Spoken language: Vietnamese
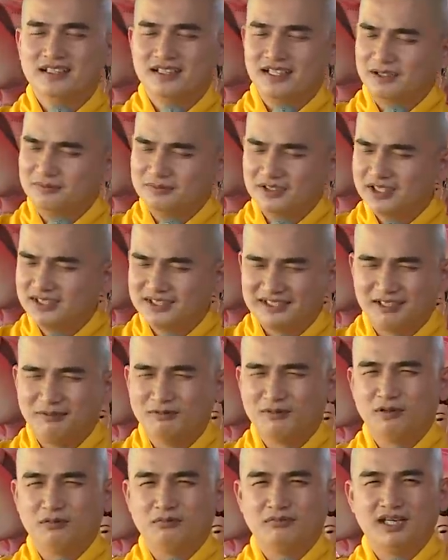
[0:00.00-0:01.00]
Làm gì
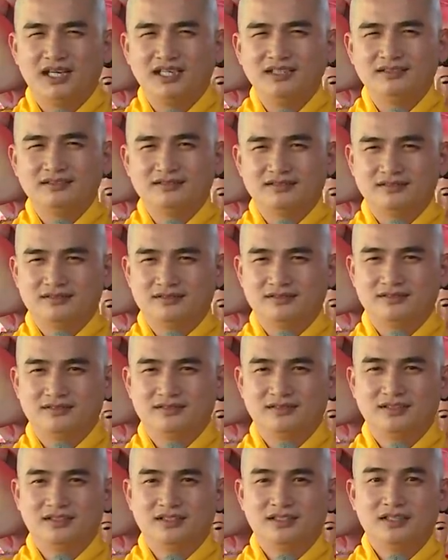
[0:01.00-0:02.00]
chồng cũng đánh,
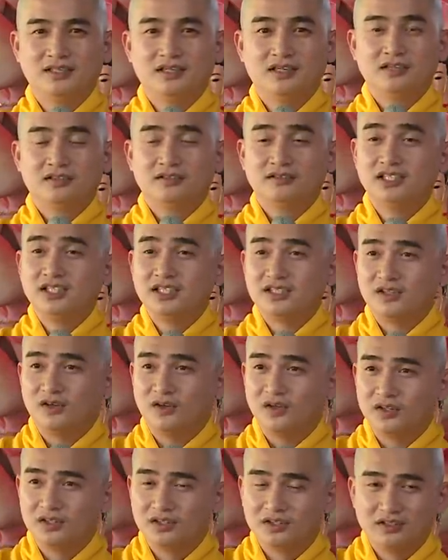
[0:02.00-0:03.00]
riết
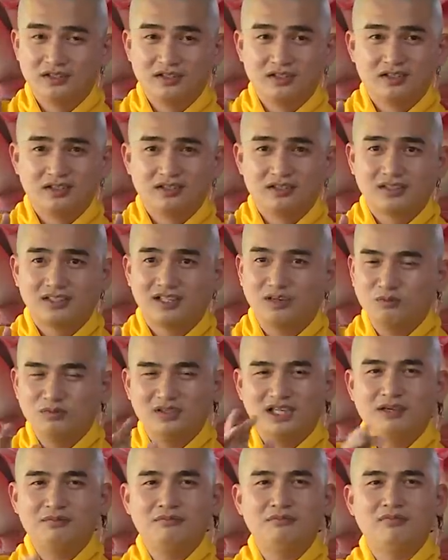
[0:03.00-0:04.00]
rồi
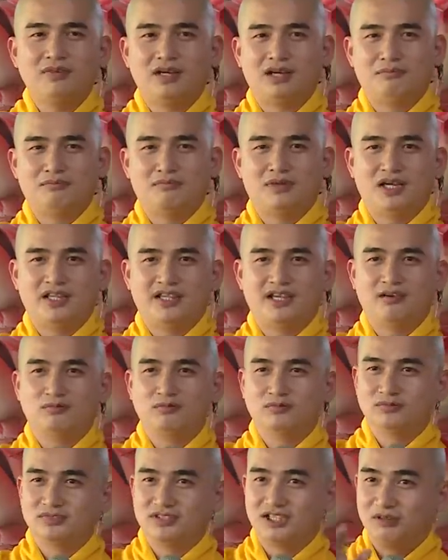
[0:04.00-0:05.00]
không dám gặp mặt
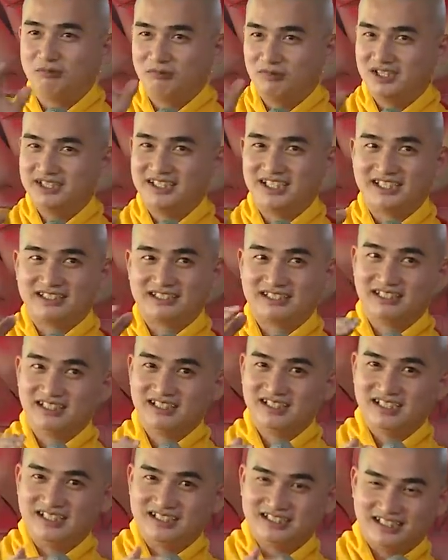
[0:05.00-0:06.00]
chồng. Chồng ở nhà
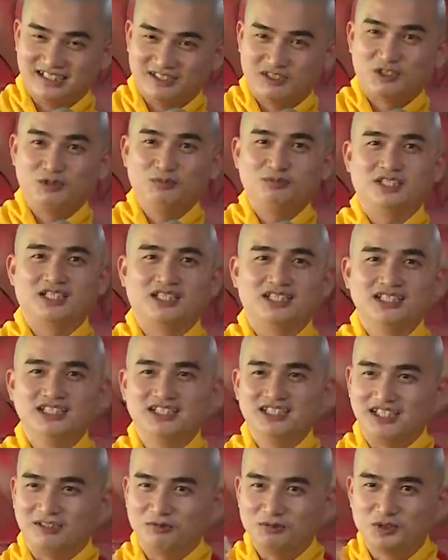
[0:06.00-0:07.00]
trên là chạy trốn nhà
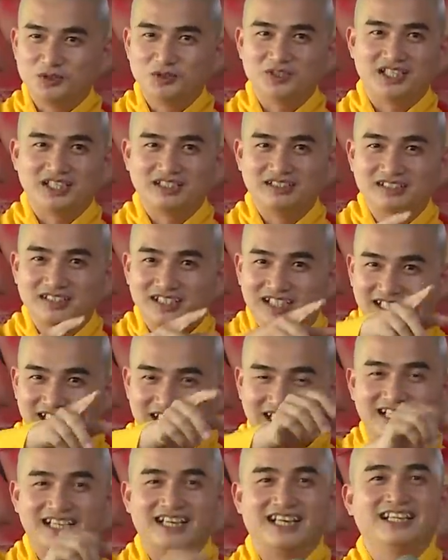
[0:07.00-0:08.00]
dưới, ổng xuống nhà dưới là
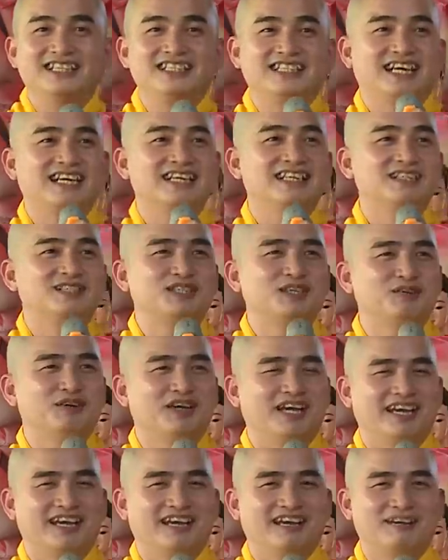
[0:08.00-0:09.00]
lẻn lẻn chạy ra sau
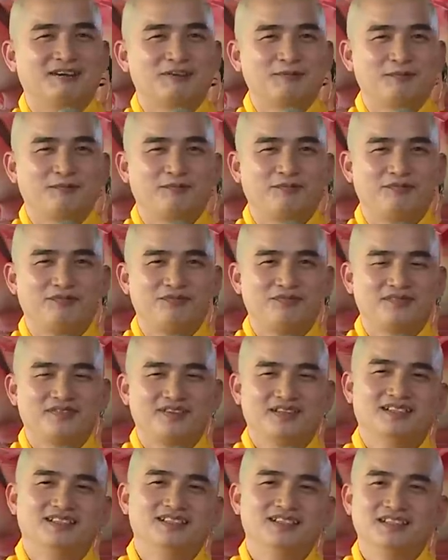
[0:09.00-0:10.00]
hè.
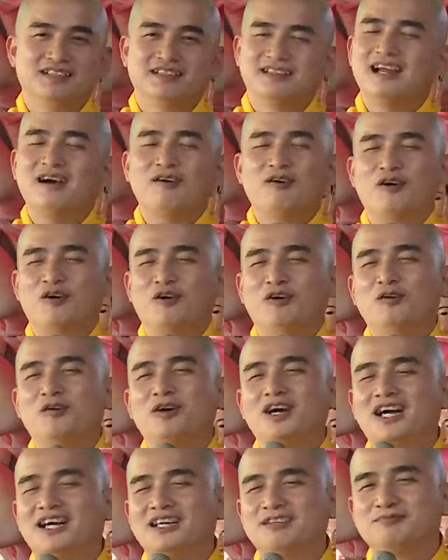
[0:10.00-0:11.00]
Đau khổ
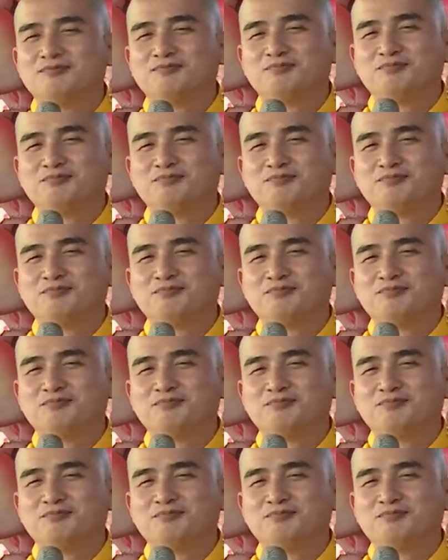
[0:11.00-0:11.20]
quá.